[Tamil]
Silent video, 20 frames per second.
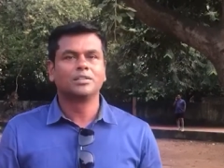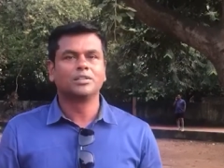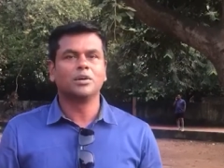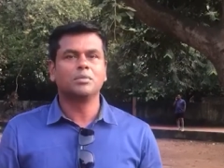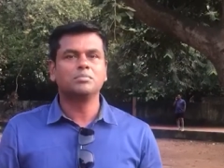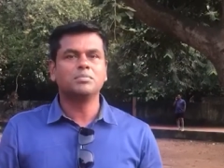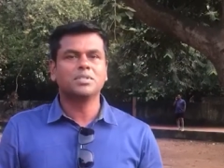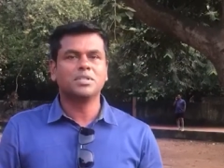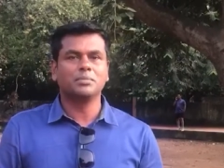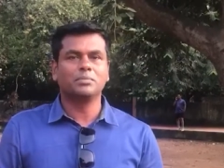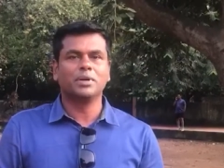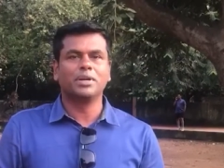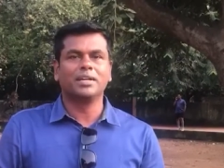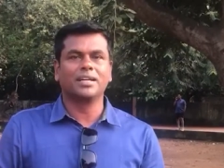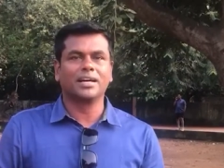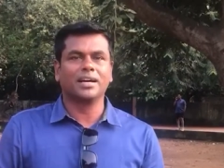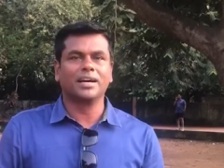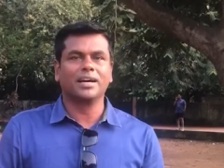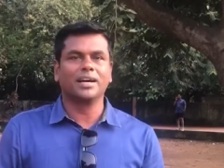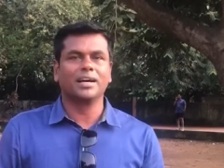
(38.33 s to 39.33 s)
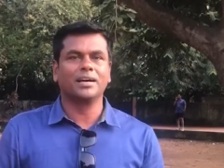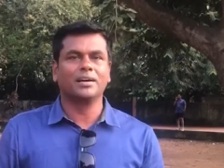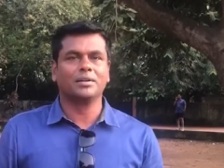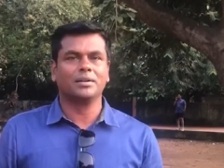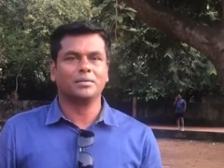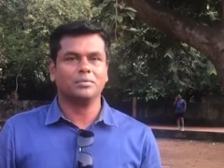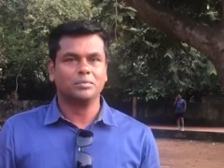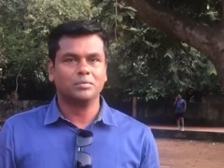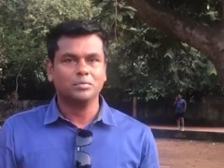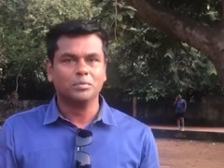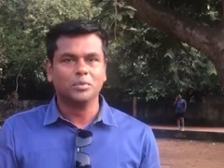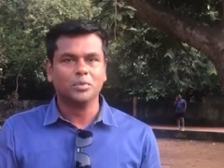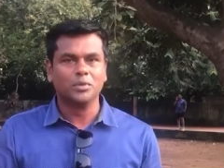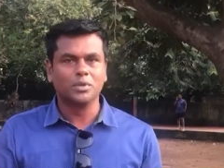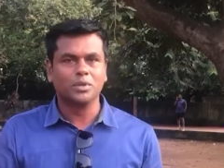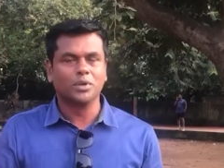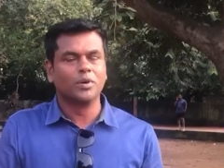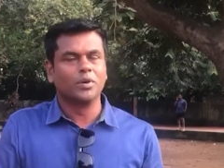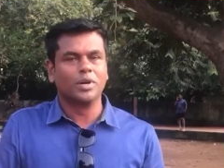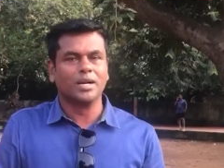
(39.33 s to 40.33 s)
தொம்சம் பண்ணிட்டாங்க
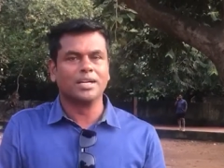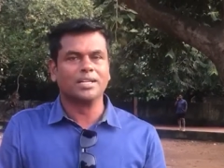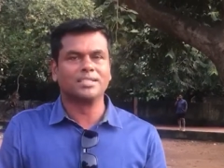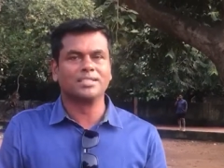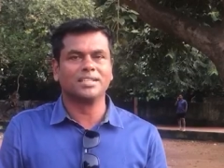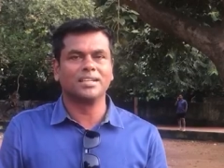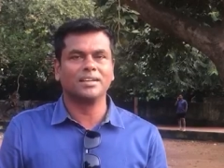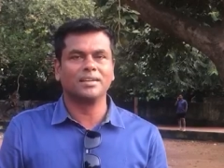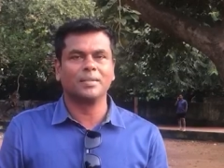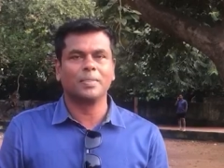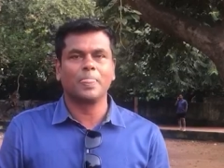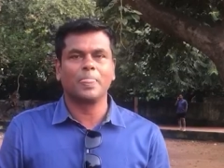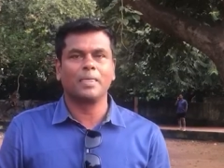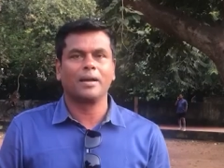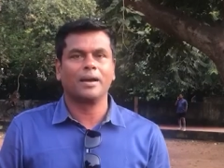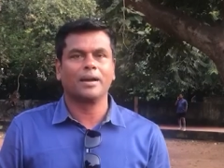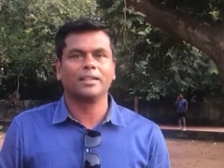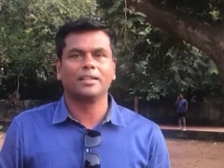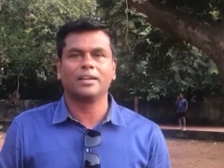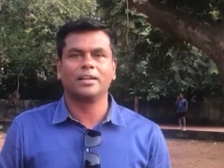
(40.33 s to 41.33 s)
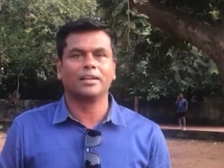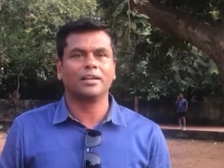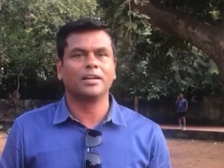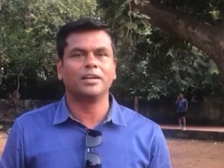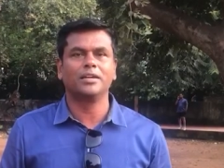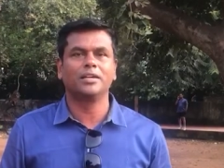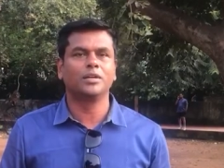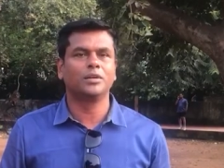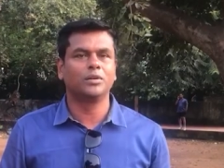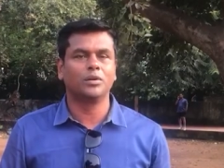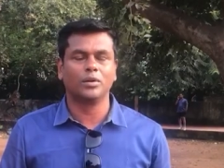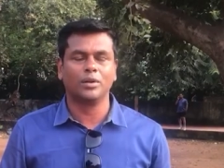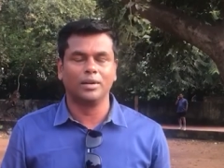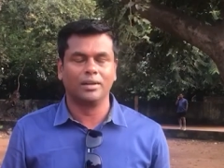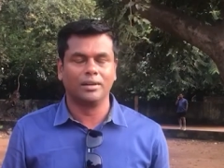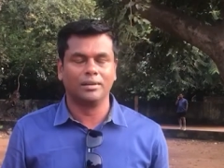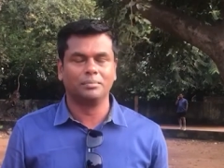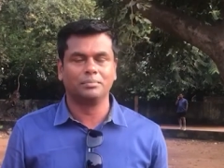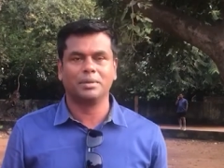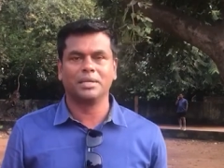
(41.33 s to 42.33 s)
மூணு கோல் அடித்து அதில் ரெண்டு
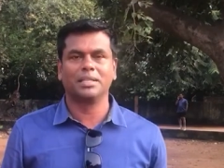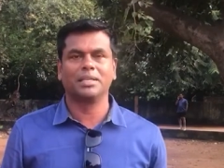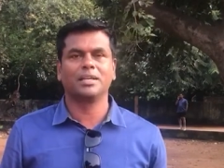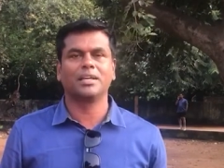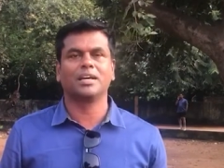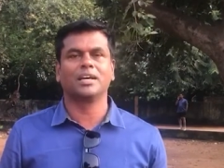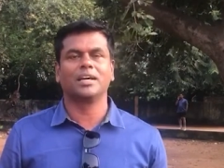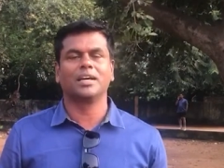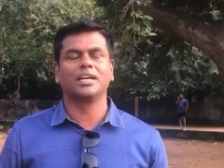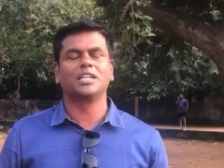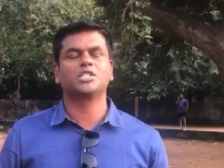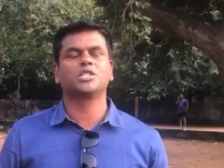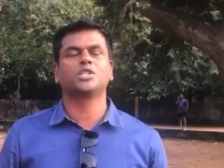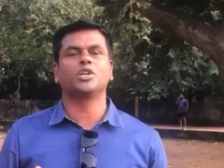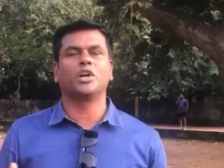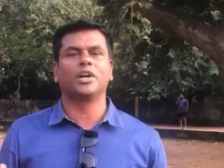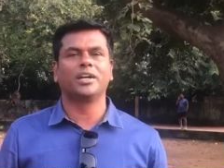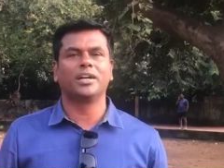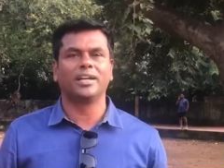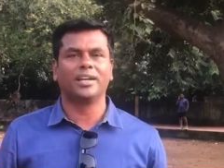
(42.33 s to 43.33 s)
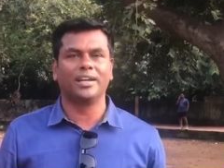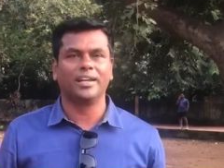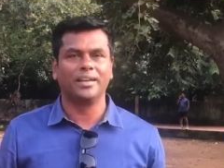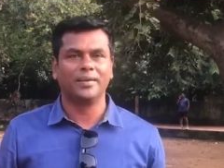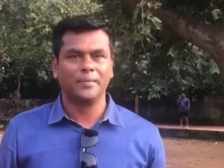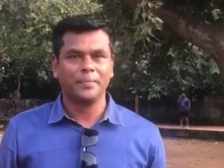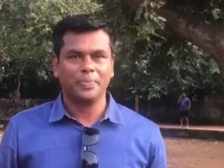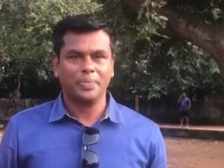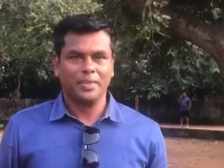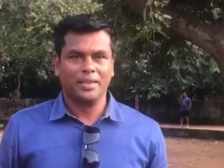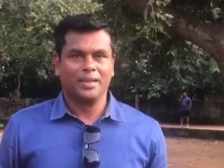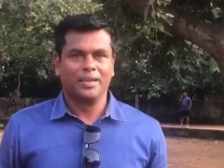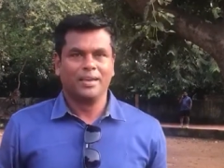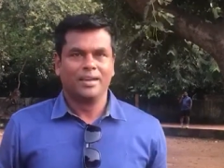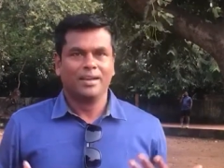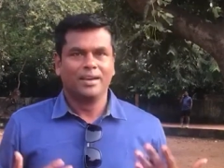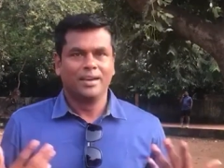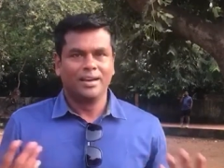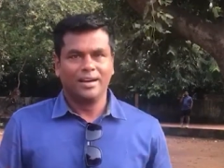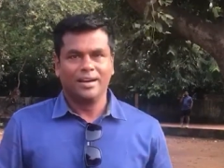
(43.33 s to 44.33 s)
கோல் பார்த்திங்கன்னா எக்ஸ்ட்ராடினரி
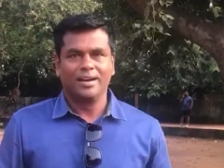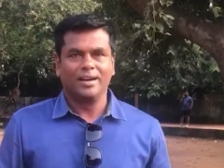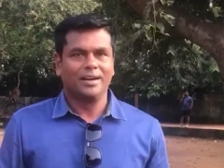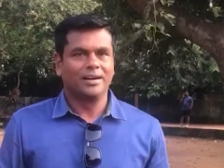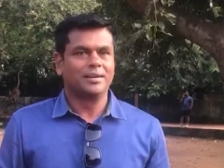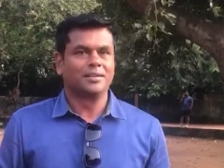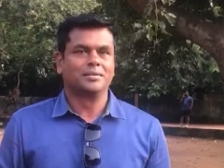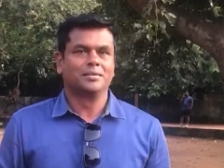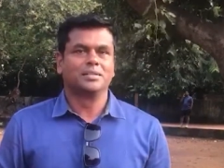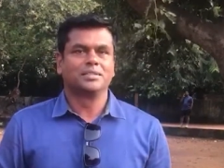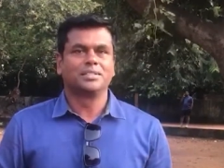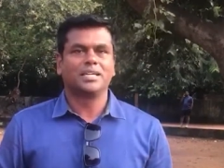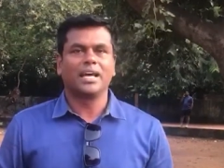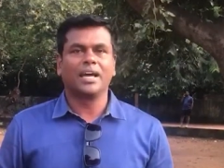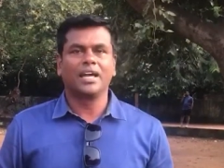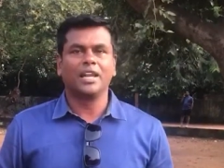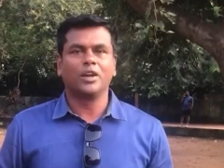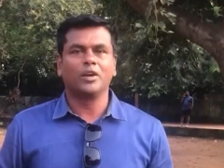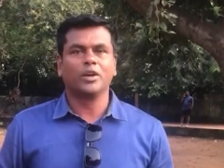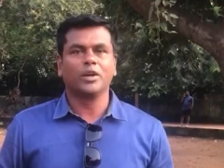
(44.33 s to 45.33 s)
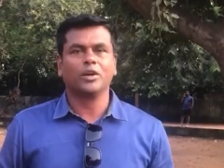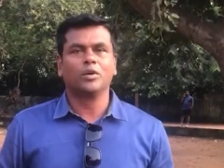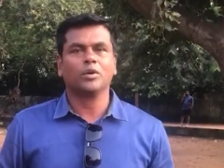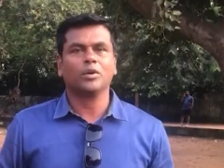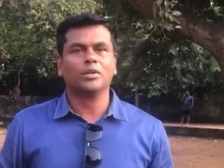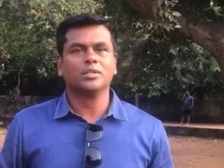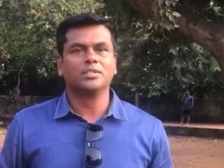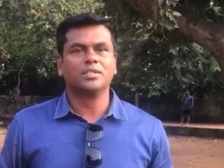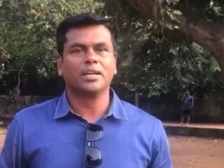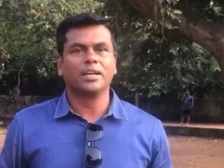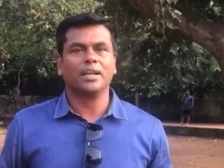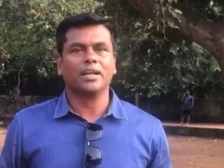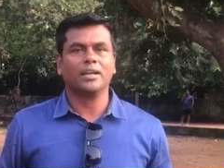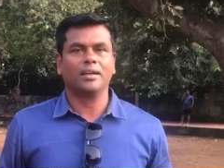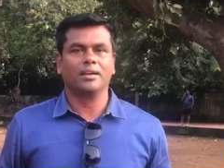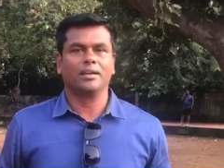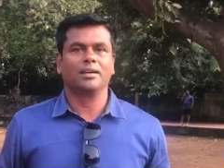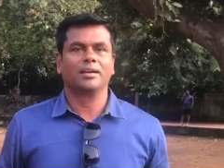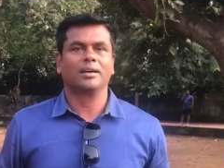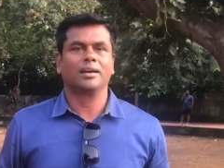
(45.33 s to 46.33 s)
சஹேலோட கோலும் சரி
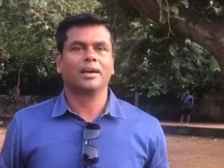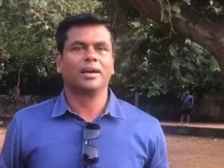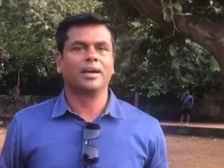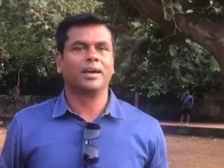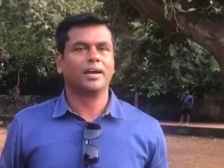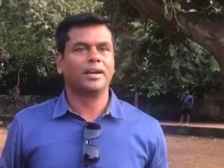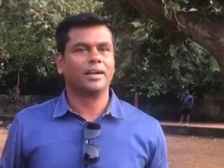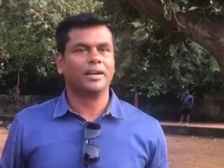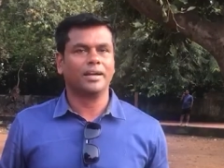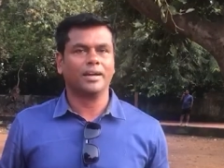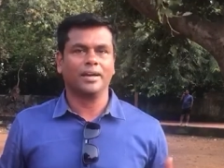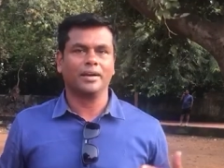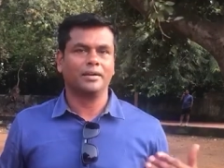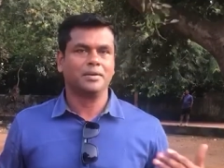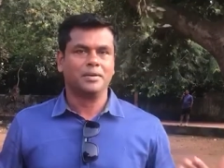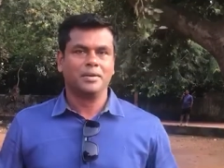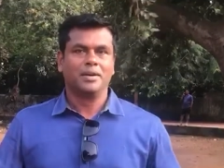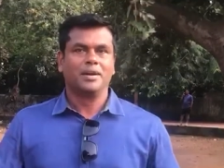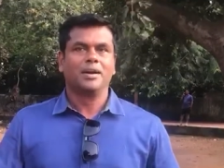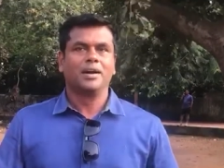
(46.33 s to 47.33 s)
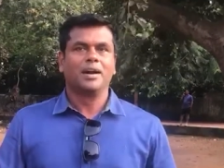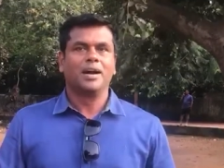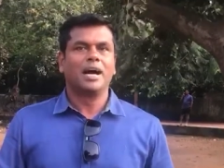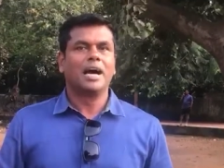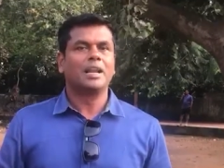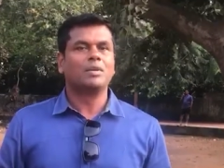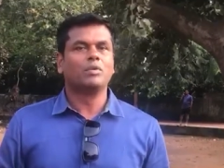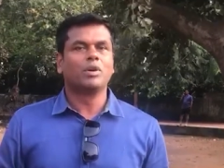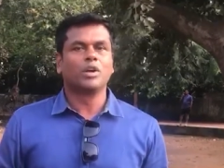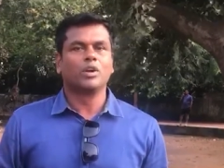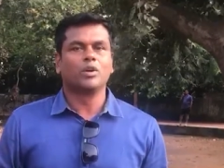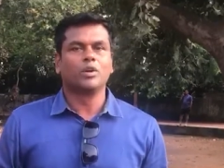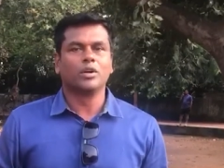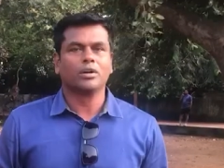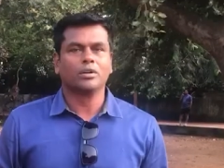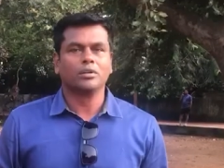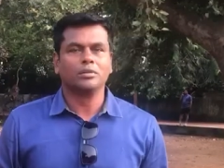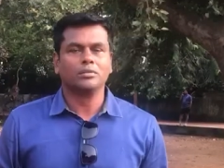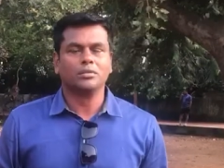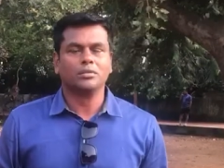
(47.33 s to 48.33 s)
அண்ட் uh, ஆல்வாரோட